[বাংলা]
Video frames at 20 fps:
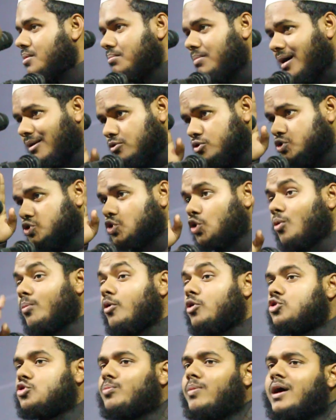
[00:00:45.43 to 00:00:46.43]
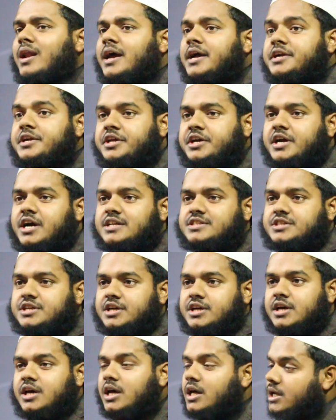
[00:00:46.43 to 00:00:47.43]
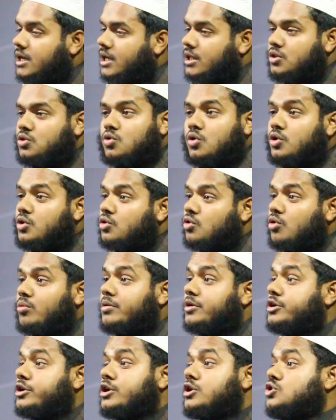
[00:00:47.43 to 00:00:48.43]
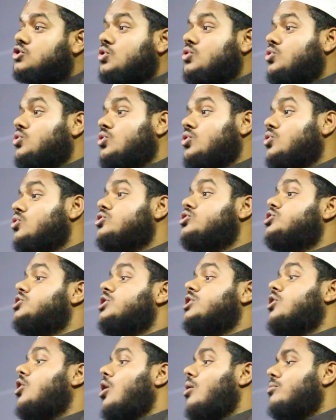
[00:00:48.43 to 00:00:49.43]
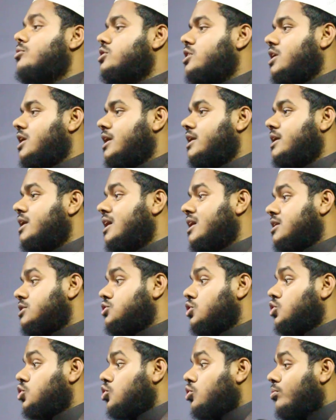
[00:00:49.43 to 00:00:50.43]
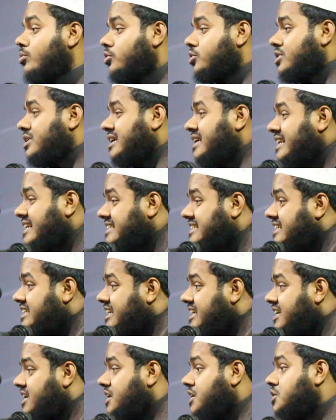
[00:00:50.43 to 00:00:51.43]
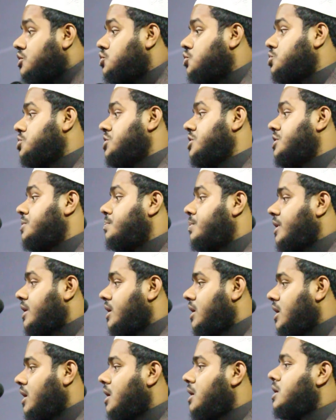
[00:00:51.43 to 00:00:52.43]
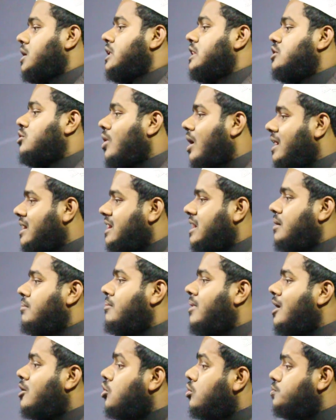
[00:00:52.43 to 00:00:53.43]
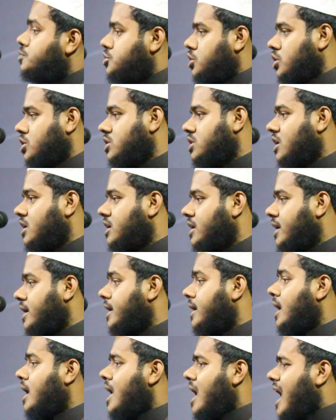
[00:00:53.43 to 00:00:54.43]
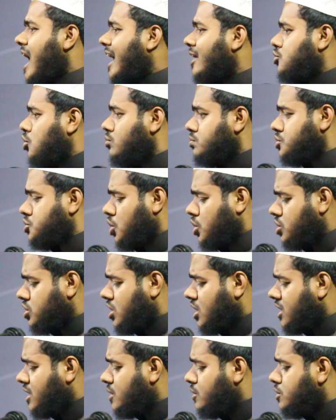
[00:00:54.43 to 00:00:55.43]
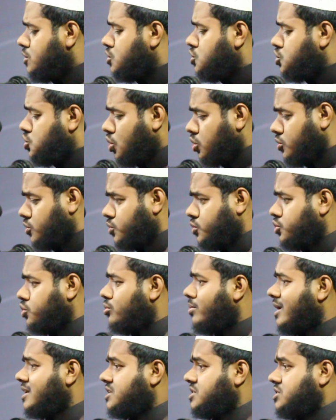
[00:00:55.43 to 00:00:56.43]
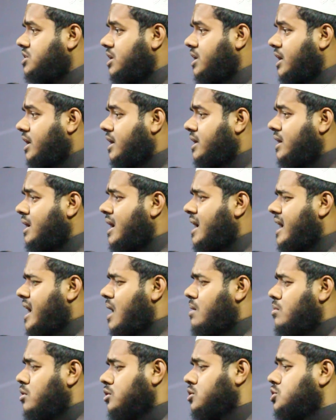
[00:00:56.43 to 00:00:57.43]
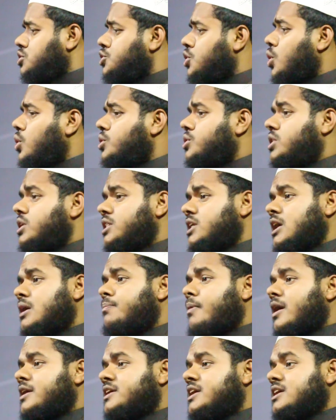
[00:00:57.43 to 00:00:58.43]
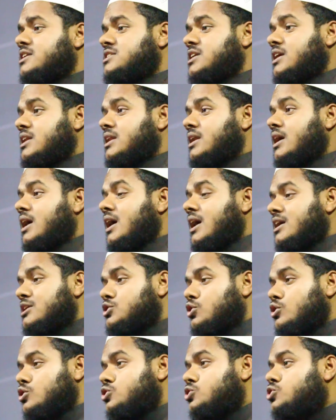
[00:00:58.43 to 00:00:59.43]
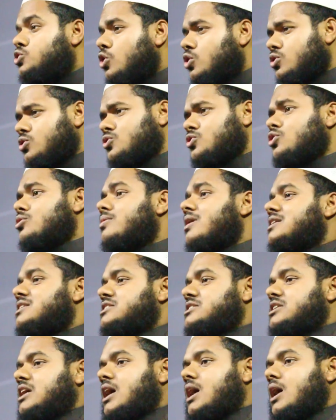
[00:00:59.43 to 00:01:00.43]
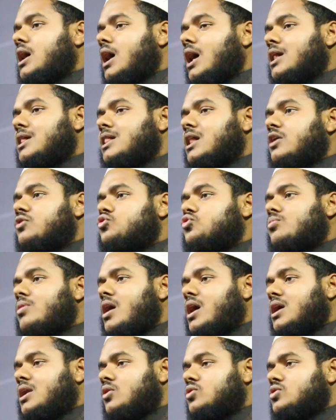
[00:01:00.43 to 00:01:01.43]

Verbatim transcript: মানুষ রোবট বানায় ঠিক আছে কিন্তু ওই রোবটের চোদ্দ গোষ্ঠীর ক্ষমতা নাই যে ওই রোবট নিজে থেকে কিছু শিখবে কিন্তু আল্লাহ মানব সন্তানকে আদম সন্তানকে ওই ছোট্ট বাচ্চাকে এমন শক্তি দিয়ে পাঠিয়েছেন যে ওই ছোট্ট বাচ্চা আল্লাহ সুবাহ